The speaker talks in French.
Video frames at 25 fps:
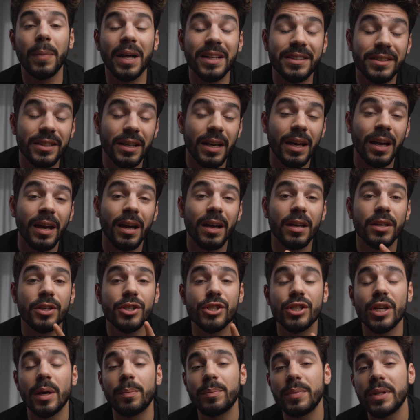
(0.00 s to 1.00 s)
Matière,
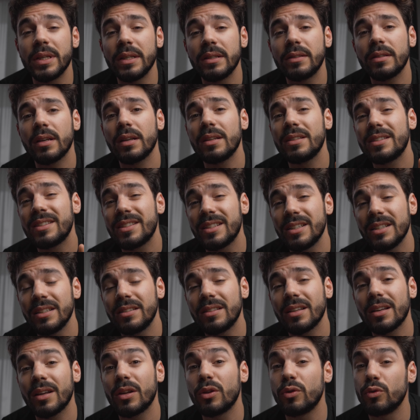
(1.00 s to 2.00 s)
chapitre,
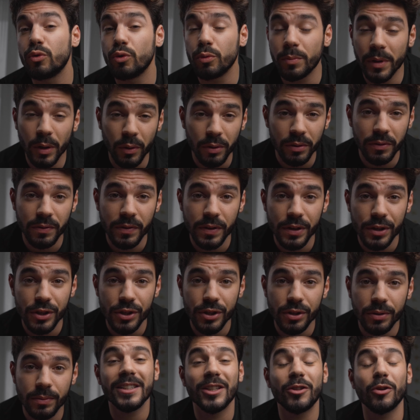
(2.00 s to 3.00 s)
titre, numéro de fiche.